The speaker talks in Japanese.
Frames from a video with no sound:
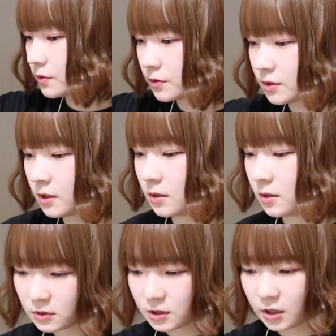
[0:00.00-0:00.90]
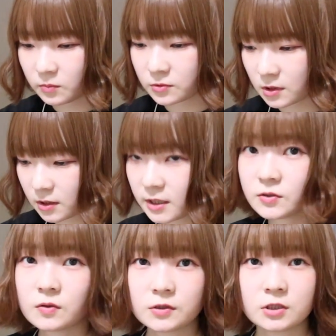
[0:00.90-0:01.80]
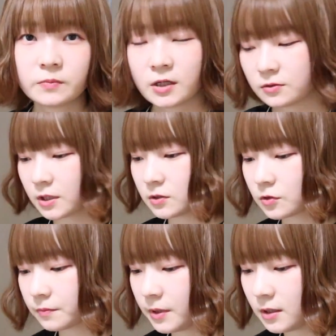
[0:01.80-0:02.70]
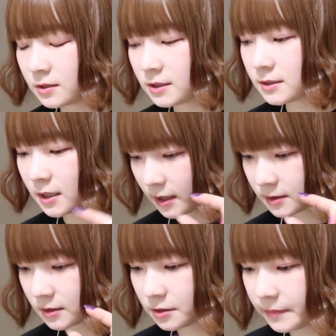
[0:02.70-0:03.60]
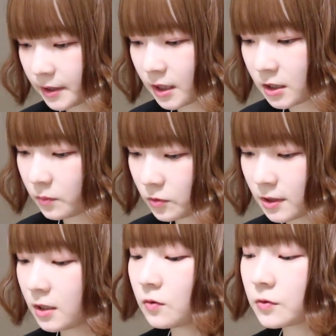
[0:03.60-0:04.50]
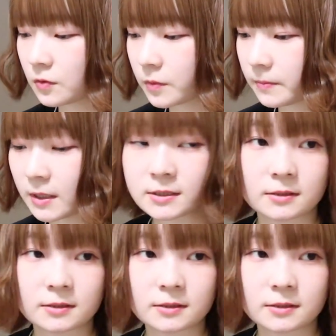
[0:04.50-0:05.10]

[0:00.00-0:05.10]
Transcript: 水痛いもんな化粧水も後でちょっと瓶ちっちゃいやつに詰め替えて持っていこうと思いま